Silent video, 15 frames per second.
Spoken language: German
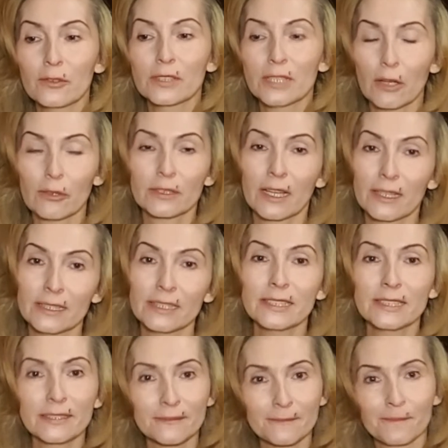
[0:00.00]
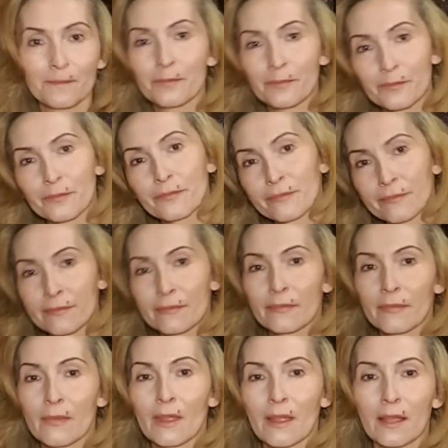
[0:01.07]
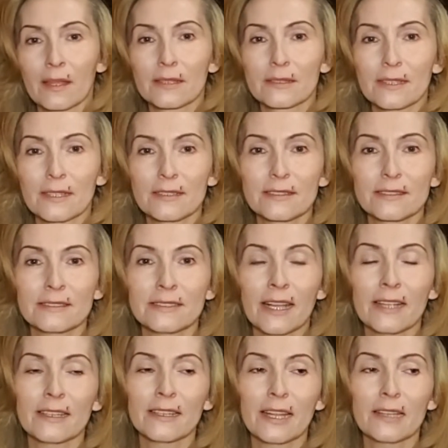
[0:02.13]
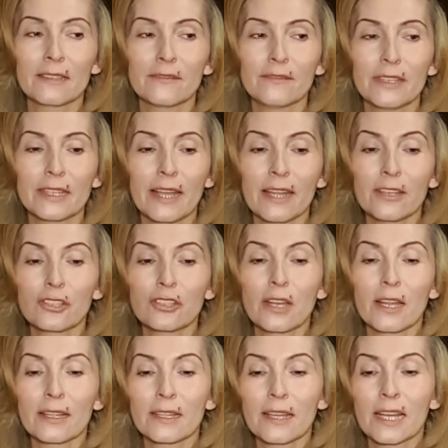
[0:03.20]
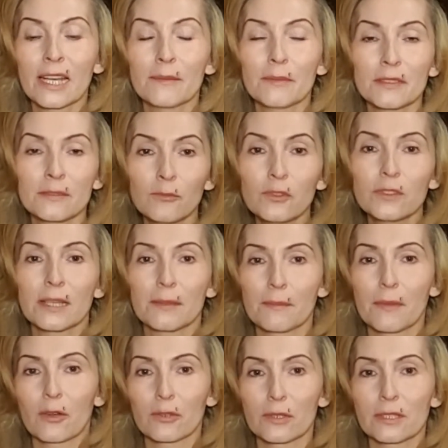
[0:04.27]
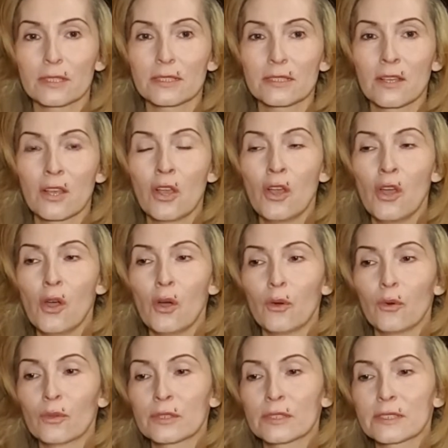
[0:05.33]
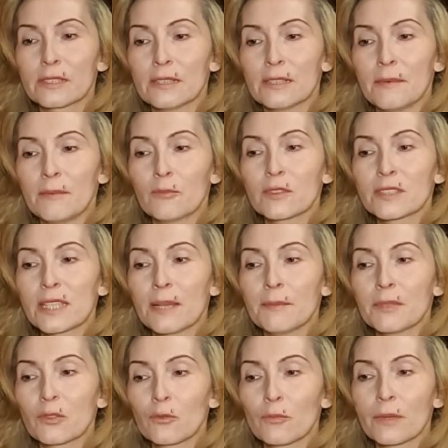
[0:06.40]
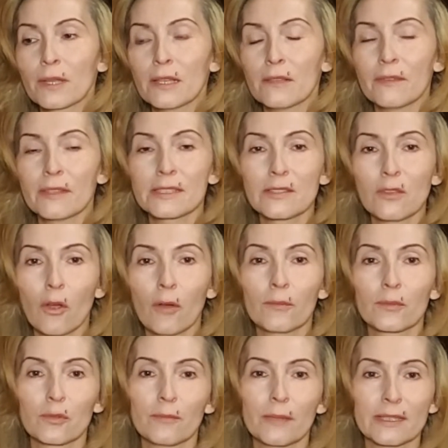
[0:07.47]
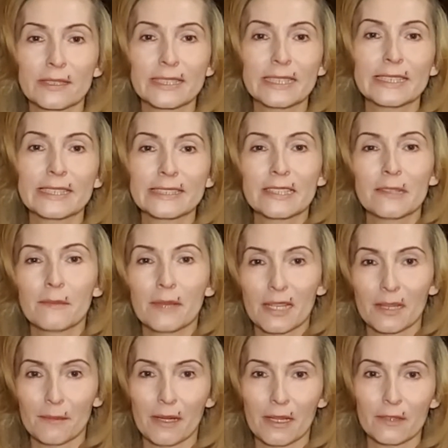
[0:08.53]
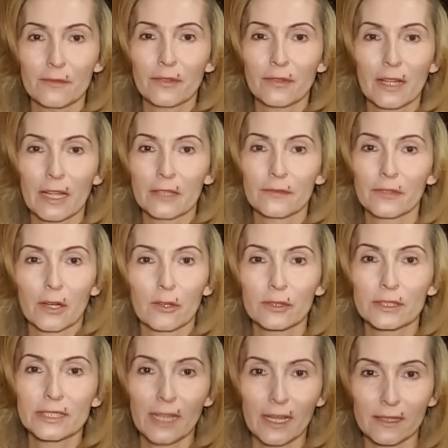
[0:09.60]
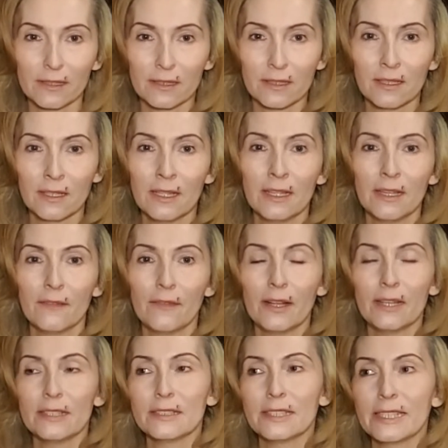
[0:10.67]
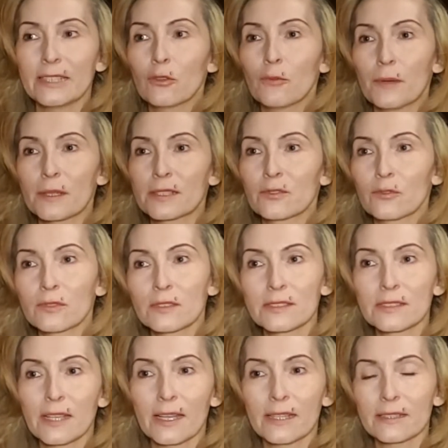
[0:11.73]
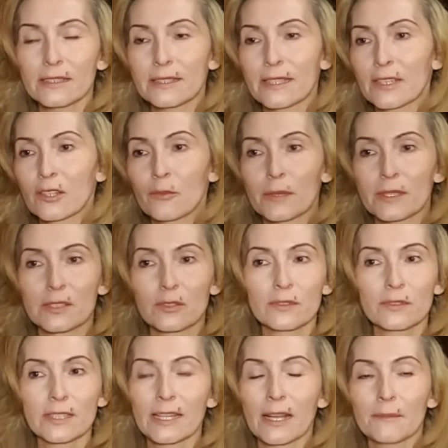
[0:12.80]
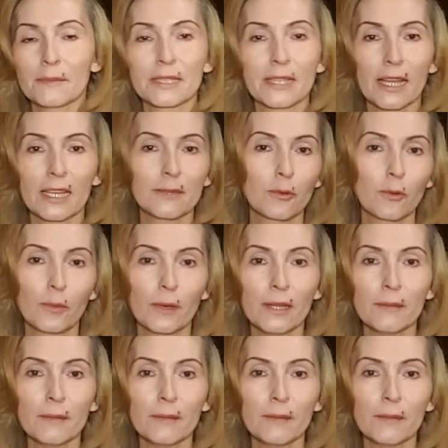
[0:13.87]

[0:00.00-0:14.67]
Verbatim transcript: dann nicht, dass es einen anderen Weg einschlagen kann, aber es muss eben auch nicht. Und äh, man muss damit umgehen, wenn es kommt. Und man sieht es jemand am Anfang einfach auch nicht an. Weil die Inkubationszeit, in der Inkubationszeit haben die keine Probleme.